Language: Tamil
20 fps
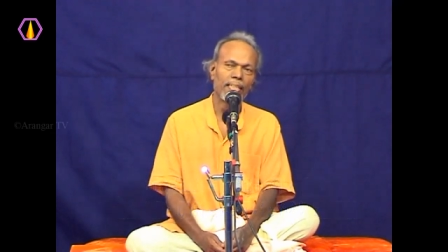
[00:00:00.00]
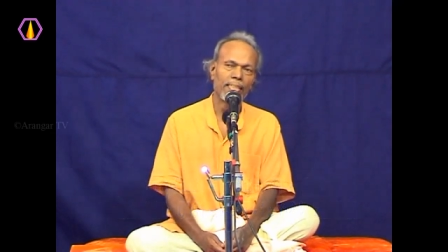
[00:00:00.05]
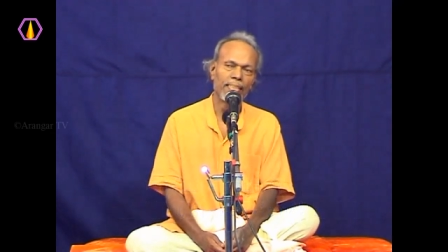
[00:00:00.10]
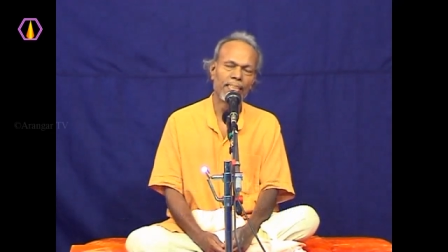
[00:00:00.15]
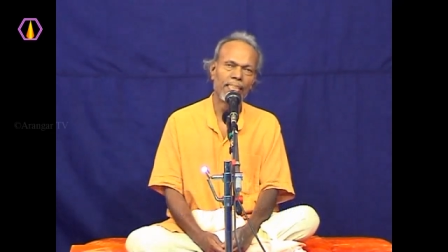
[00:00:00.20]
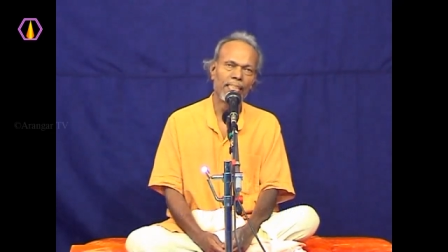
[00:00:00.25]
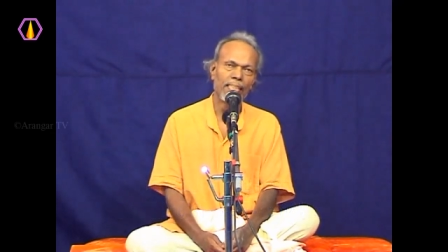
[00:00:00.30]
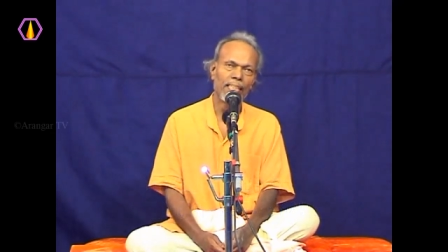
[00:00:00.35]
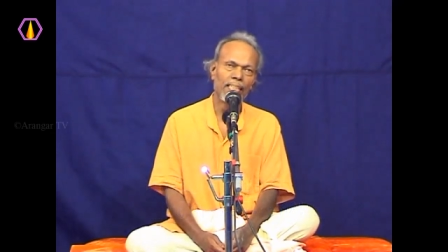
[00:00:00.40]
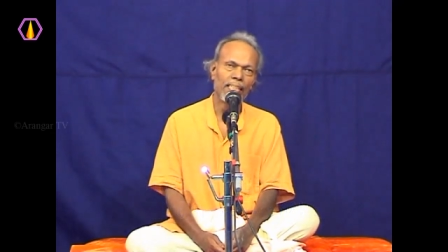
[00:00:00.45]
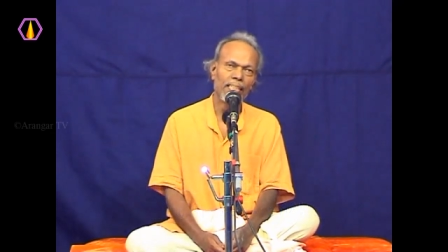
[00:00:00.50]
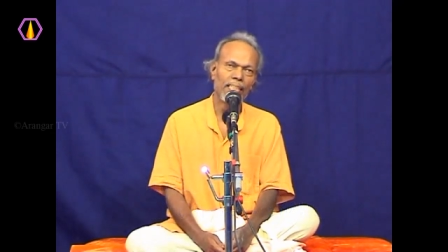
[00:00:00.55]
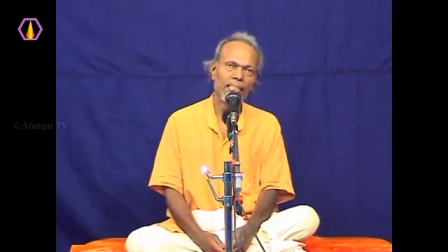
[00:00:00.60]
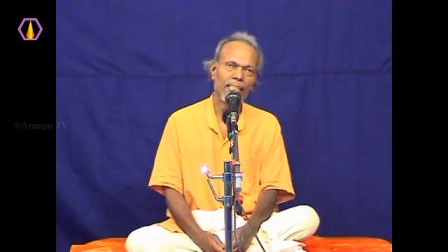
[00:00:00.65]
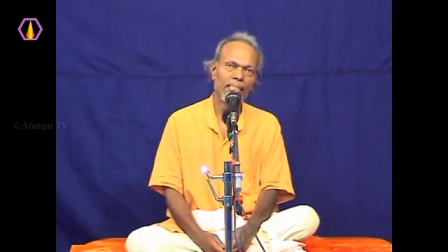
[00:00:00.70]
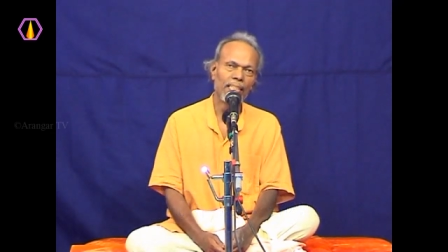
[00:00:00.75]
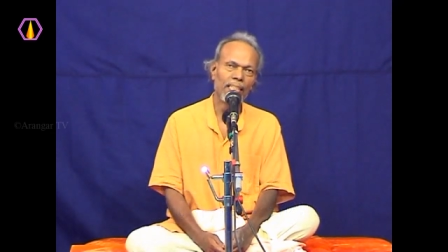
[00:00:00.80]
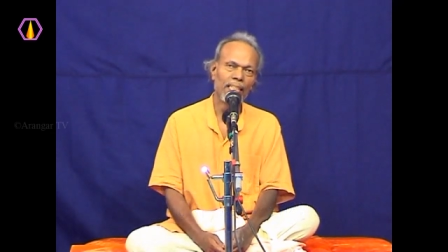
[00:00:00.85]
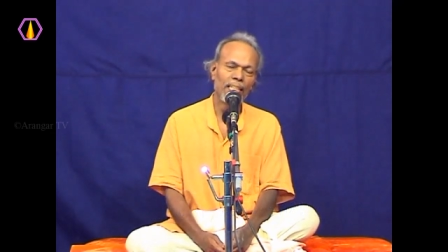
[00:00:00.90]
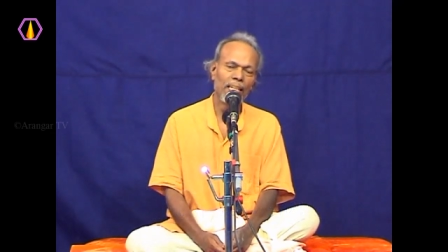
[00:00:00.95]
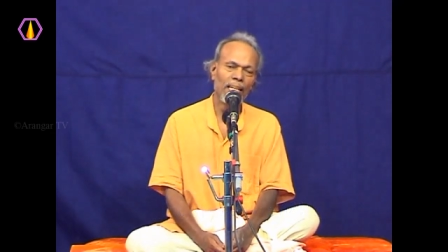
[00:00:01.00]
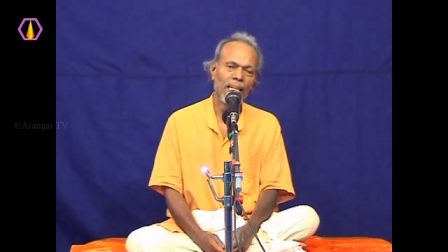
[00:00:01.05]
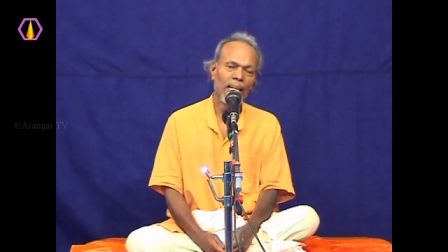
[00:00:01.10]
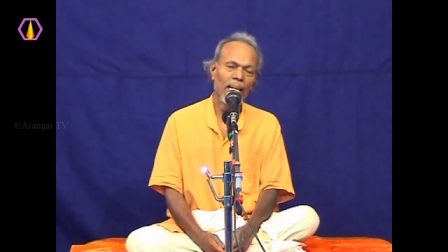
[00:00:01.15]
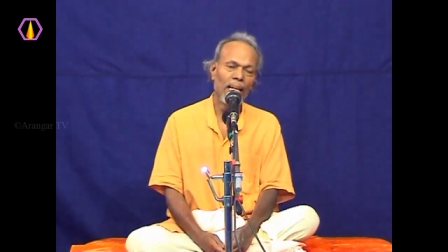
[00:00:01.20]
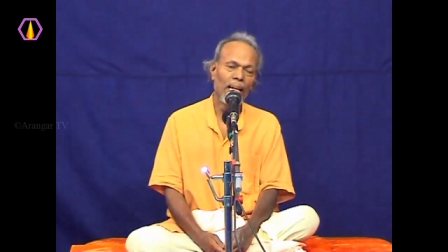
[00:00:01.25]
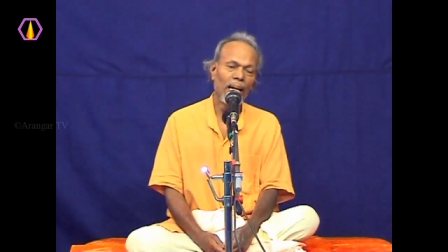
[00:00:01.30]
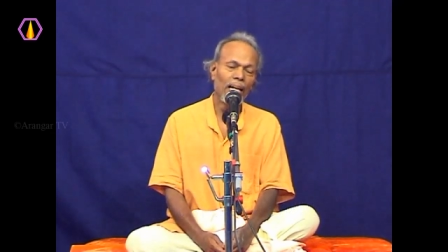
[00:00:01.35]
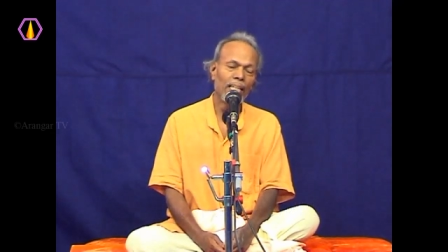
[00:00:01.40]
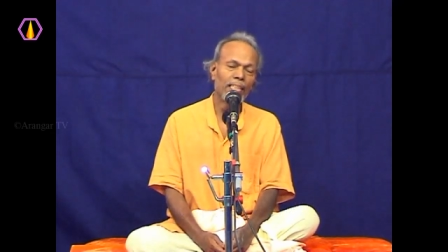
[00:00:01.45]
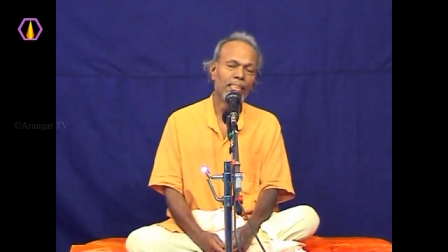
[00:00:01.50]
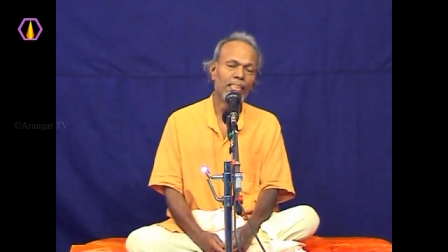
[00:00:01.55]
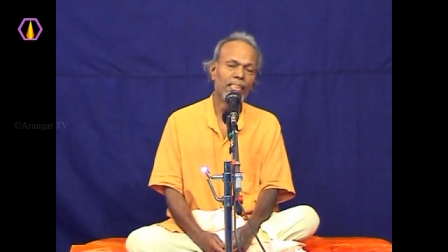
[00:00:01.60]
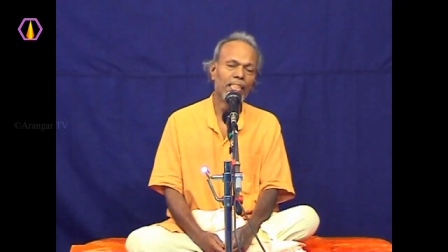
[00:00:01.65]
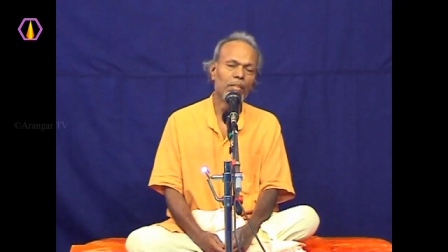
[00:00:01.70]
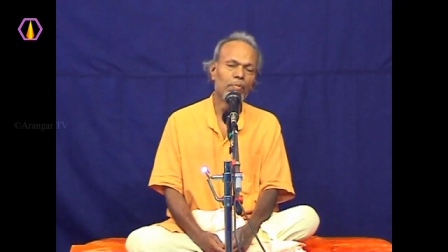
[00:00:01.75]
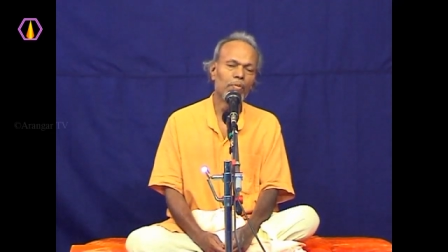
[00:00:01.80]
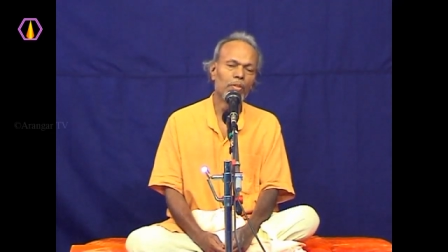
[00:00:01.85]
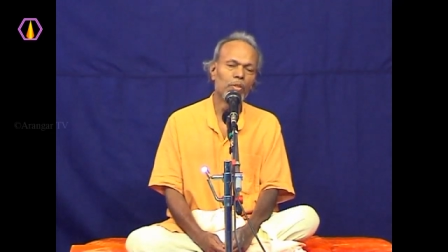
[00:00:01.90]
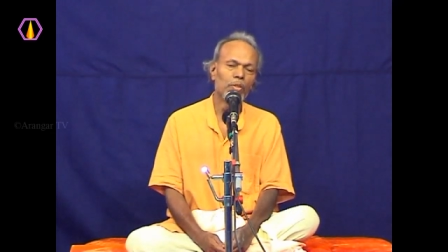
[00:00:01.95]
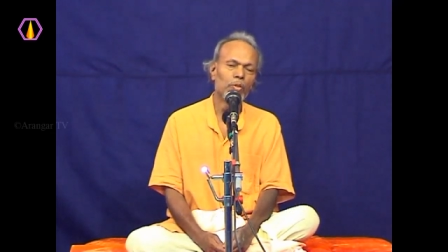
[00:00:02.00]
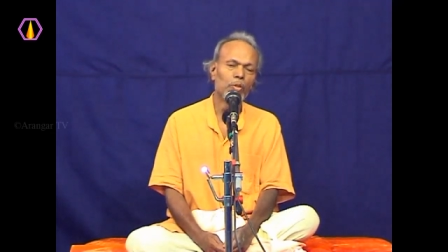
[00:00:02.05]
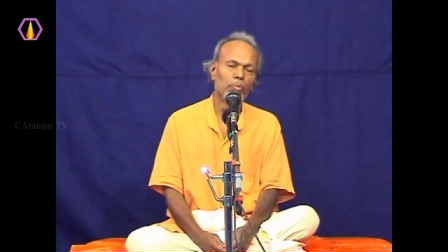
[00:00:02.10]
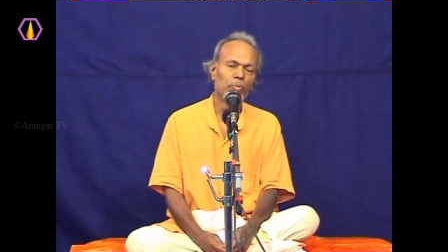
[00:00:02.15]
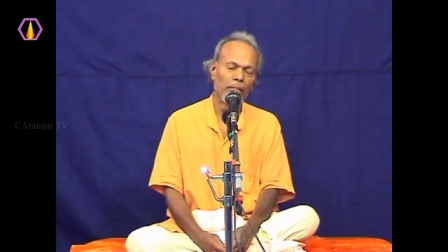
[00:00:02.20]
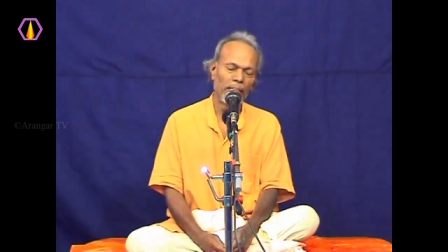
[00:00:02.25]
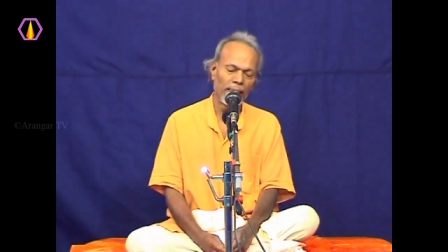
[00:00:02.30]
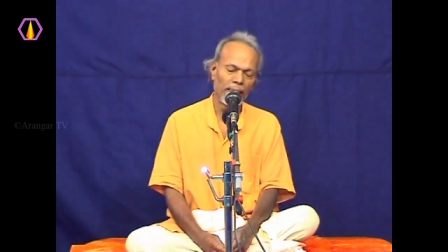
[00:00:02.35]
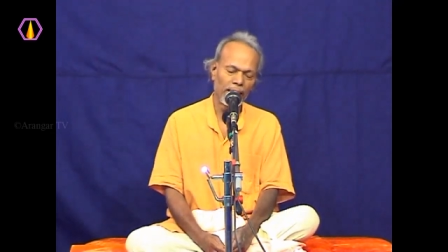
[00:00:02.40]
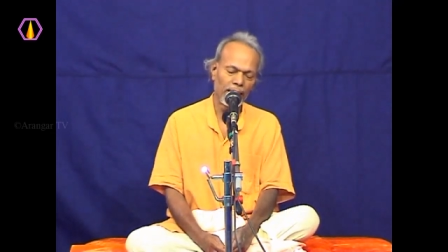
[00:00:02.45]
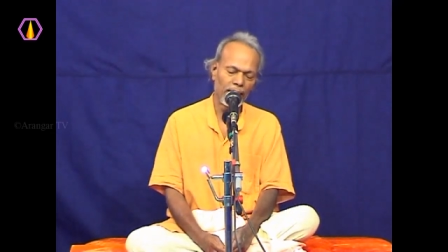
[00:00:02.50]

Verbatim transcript: அரிசி அசத்து என்பது உமி